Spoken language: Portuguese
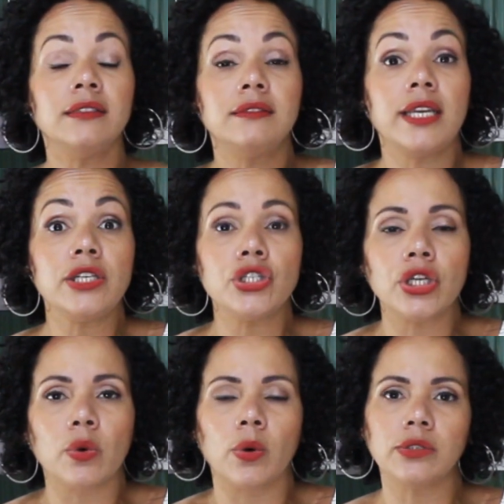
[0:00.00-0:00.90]

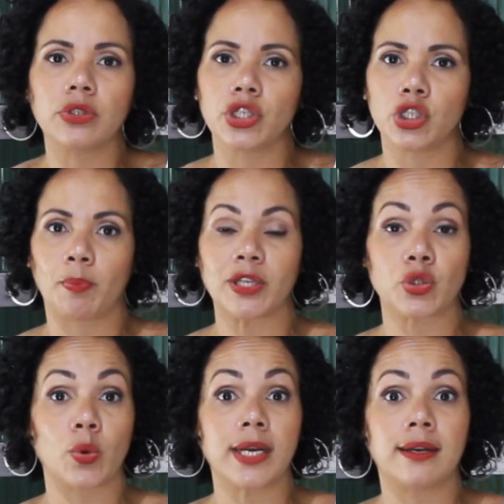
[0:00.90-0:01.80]
Desde quando a gente
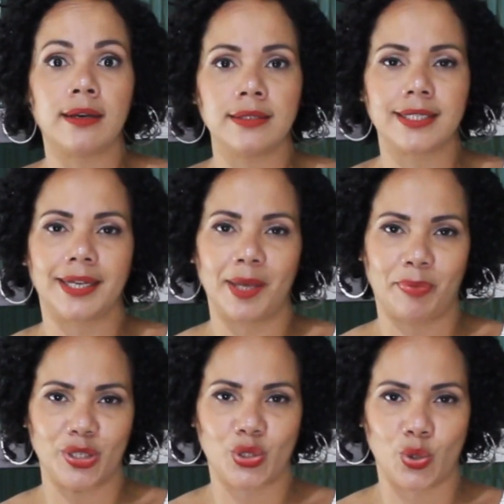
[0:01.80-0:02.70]
passou a cancelar
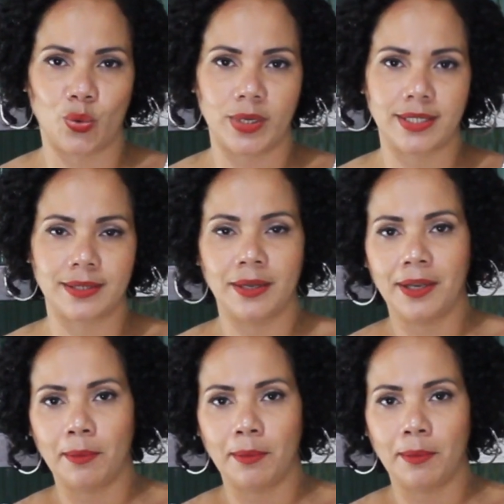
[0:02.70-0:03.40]
pessoas?